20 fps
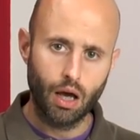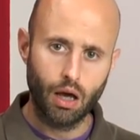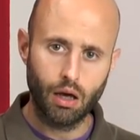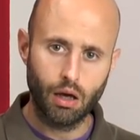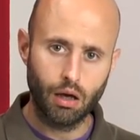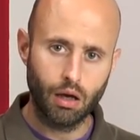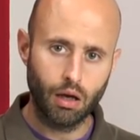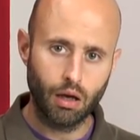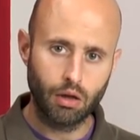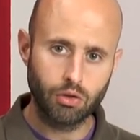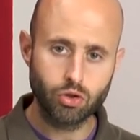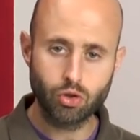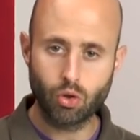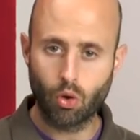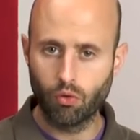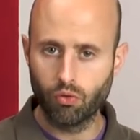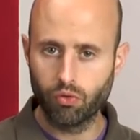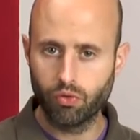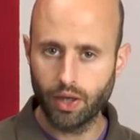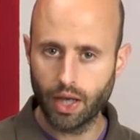eh,
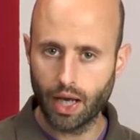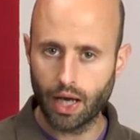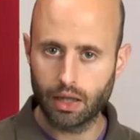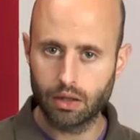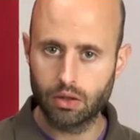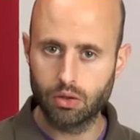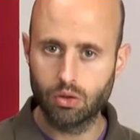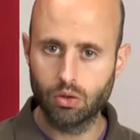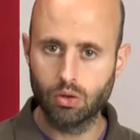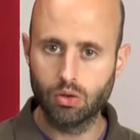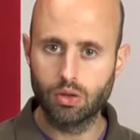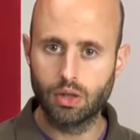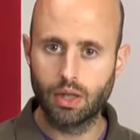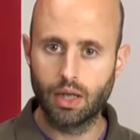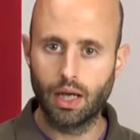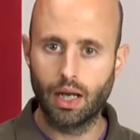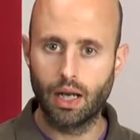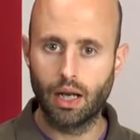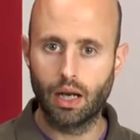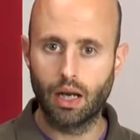sconfinando
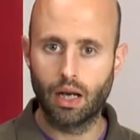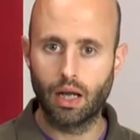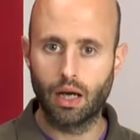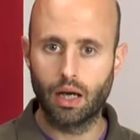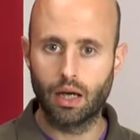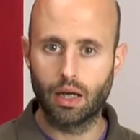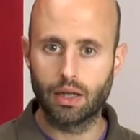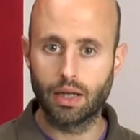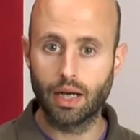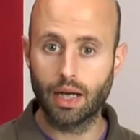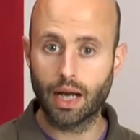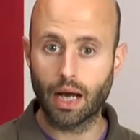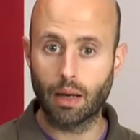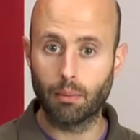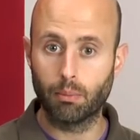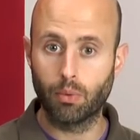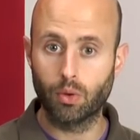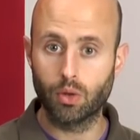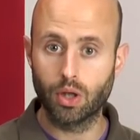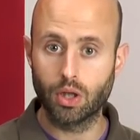nel, nel,
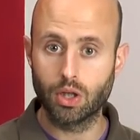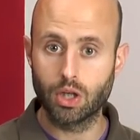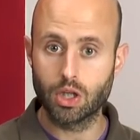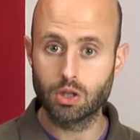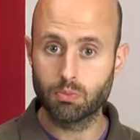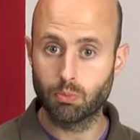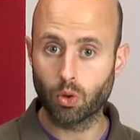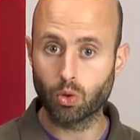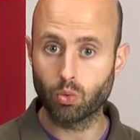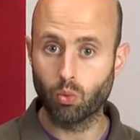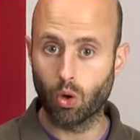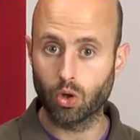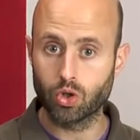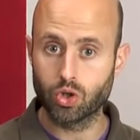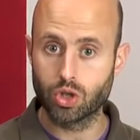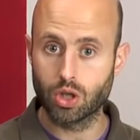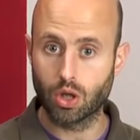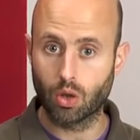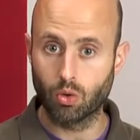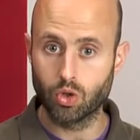campo degli sport
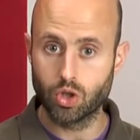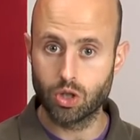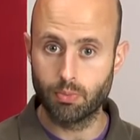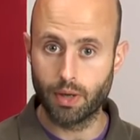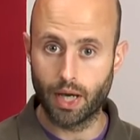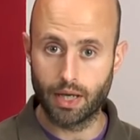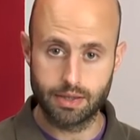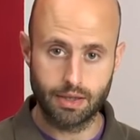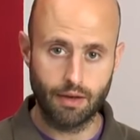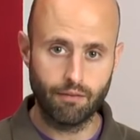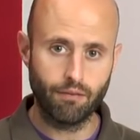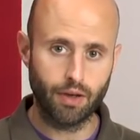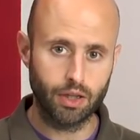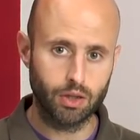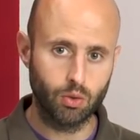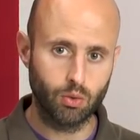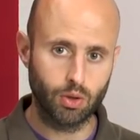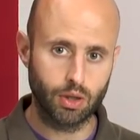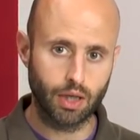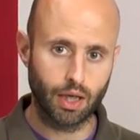watch con GPS.
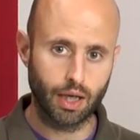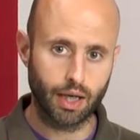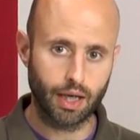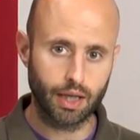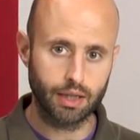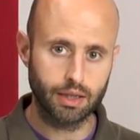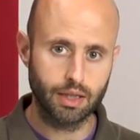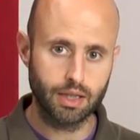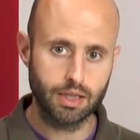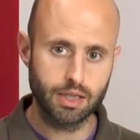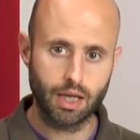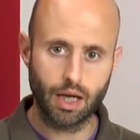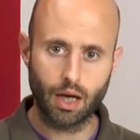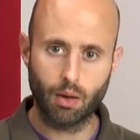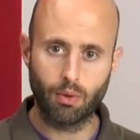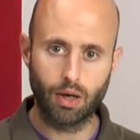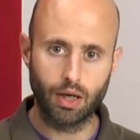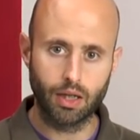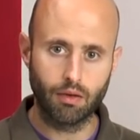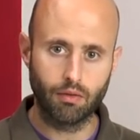Infatti una delle caratteristiche è
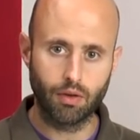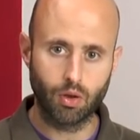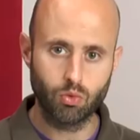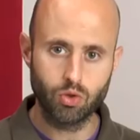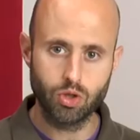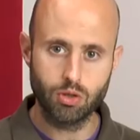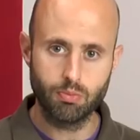quella di avere un